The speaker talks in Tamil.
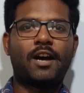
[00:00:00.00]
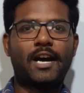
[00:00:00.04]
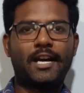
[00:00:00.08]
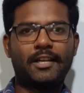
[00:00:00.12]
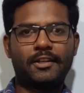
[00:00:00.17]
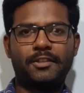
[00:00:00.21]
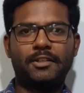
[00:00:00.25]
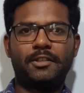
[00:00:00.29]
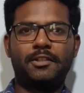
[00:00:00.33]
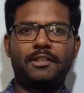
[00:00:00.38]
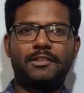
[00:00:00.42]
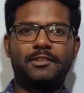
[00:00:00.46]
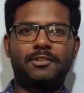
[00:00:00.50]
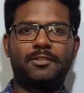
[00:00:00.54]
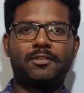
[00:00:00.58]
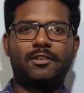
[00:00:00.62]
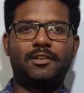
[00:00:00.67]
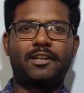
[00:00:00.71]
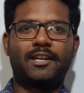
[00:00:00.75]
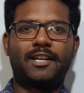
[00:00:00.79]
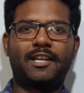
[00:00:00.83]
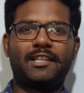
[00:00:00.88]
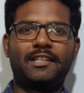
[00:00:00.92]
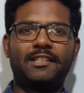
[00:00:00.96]

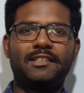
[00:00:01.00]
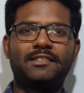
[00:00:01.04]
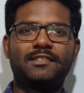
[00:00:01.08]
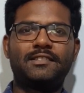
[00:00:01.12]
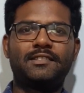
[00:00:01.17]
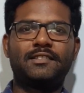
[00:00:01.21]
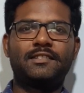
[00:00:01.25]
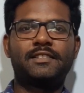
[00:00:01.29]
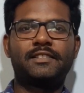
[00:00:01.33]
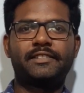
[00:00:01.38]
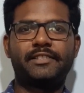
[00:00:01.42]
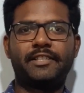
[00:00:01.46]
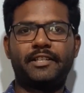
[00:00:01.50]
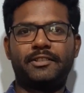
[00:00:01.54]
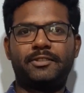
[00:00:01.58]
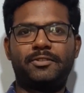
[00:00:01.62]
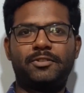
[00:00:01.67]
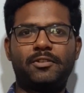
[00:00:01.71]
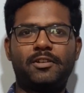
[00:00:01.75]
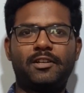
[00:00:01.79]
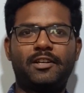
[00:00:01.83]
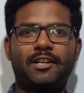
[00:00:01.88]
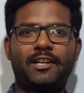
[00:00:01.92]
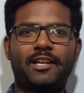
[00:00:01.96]
ஆர்கிடெக்சரல் டிராயிங்
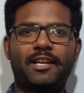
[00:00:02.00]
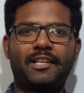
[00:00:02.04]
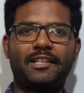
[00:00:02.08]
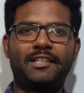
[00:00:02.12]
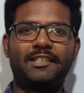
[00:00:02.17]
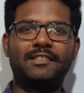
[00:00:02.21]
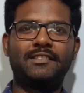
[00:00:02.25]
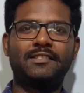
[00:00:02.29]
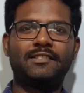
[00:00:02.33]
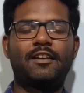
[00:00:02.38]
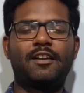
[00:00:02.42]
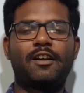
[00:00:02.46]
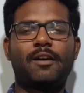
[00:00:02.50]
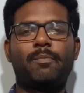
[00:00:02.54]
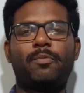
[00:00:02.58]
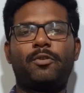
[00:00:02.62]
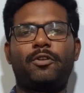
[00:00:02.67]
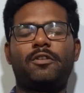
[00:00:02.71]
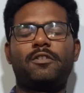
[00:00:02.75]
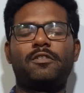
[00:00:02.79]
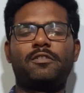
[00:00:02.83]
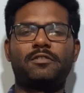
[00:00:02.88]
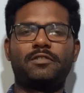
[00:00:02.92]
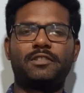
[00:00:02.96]
ஸ்ட்ரக்சரல் டிராயிங்
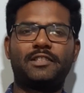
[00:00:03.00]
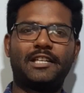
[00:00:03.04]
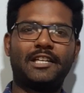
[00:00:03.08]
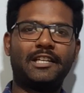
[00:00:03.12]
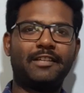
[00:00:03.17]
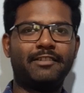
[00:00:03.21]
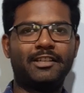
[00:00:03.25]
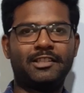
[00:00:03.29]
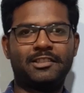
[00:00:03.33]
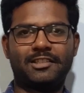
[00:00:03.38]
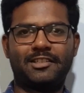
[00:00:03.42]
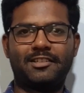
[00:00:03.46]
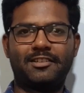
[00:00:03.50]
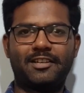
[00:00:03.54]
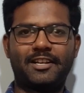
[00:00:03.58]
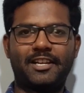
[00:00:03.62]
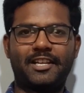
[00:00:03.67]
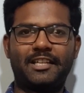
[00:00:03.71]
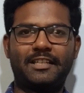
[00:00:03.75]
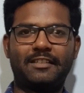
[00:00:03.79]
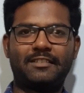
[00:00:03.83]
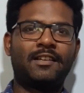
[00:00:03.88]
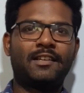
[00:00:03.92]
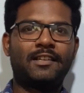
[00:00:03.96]
அப்புறம் எலிவேஷன்
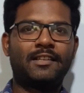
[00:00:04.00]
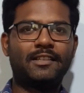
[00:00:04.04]
டிராயிங்